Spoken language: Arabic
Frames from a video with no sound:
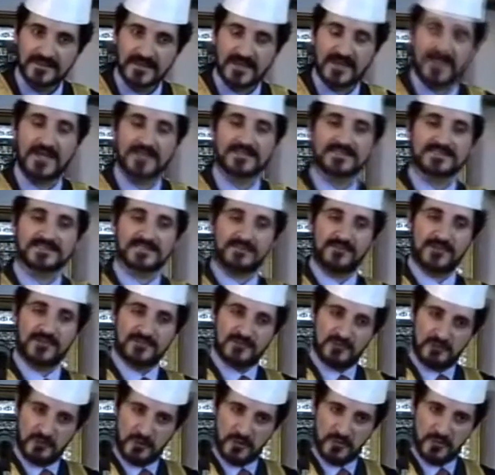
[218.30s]
يعني لا
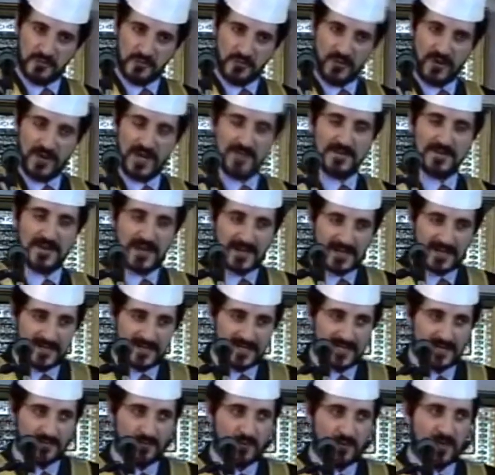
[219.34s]
تستفيد منهم ولا من
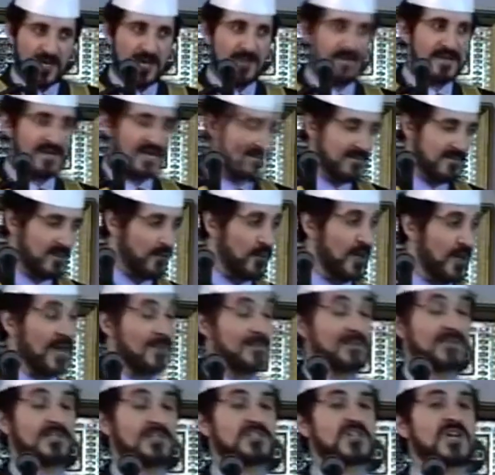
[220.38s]
عقلهم ولا من علمهم ولا
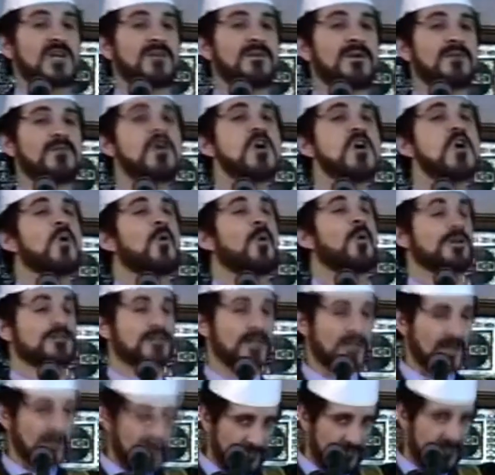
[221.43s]
من تجاربهم
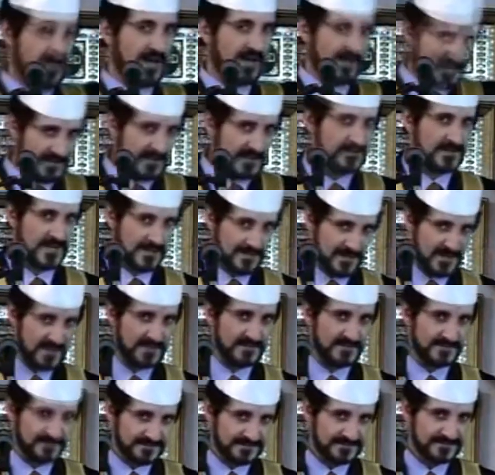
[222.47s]
وتقع في أعراضهم
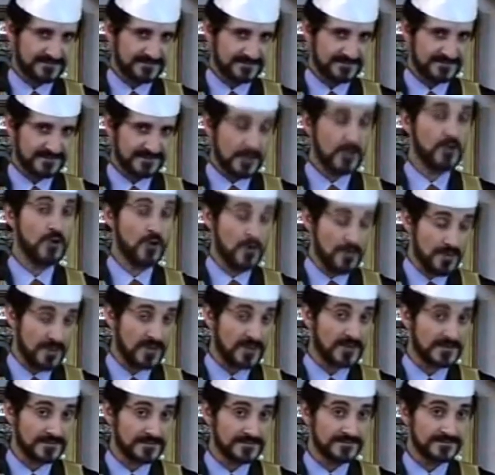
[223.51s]
كمان
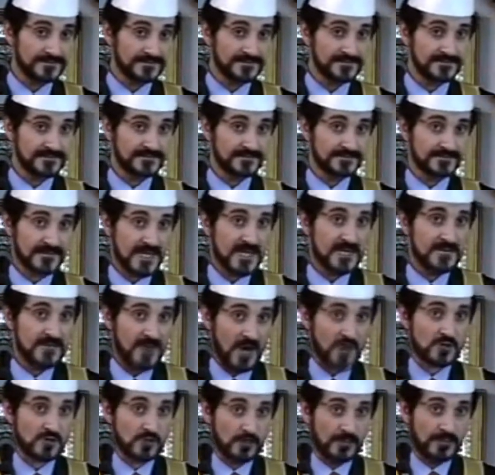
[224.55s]
للحمق إيه
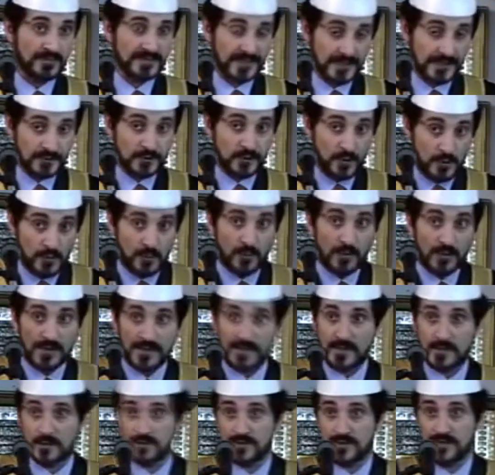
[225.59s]
معجون بطينة الحمق
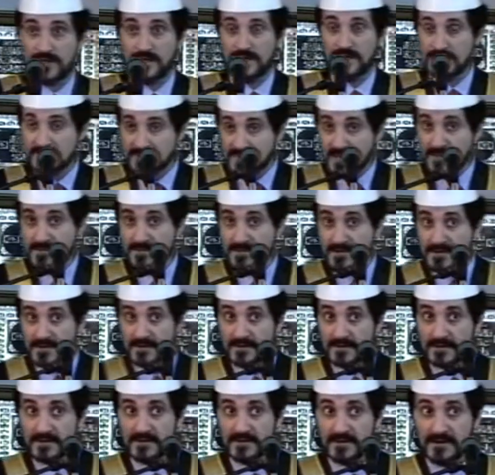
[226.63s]
والعياذ بالله انتبه
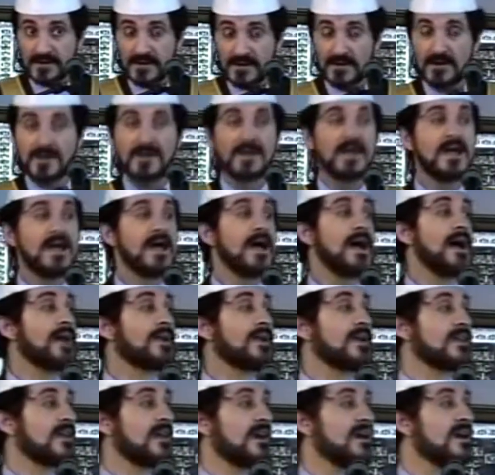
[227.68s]
آه
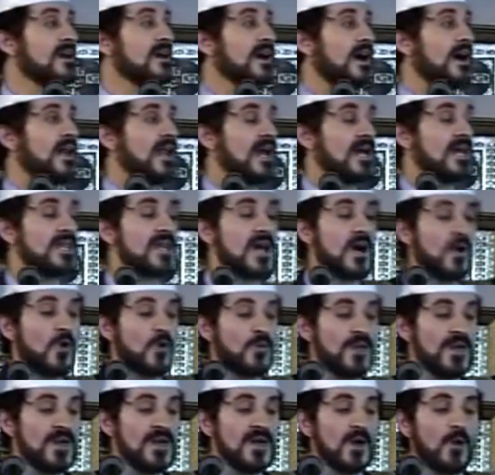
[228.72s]
هكذا قال
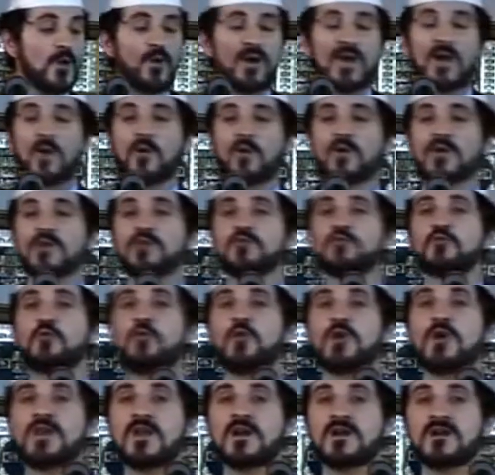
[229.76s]
أذاعوا به ولو
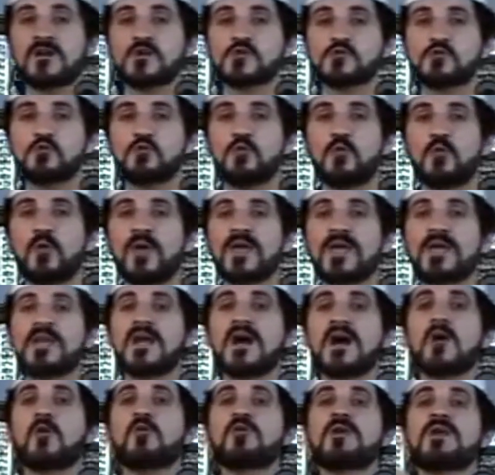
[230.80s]
ردوه إلى الرسول
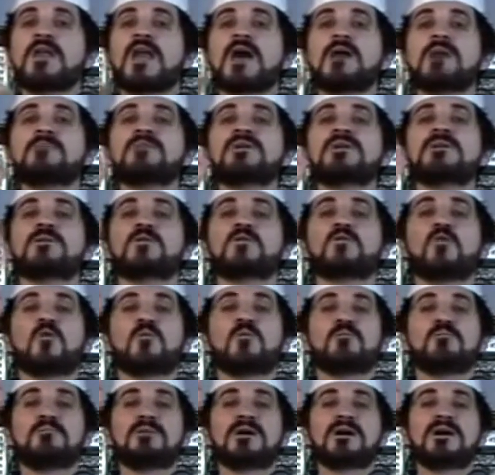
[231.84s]
وإلى أولي الأمر
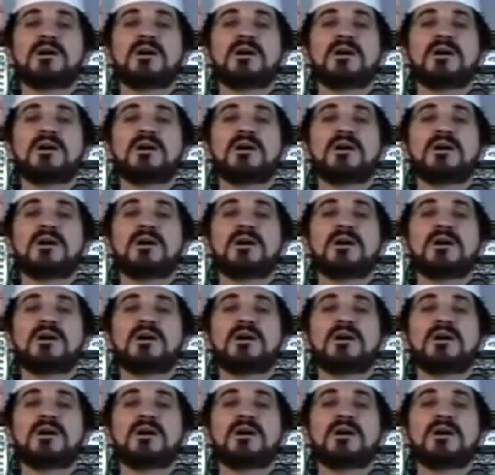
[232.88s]
منهم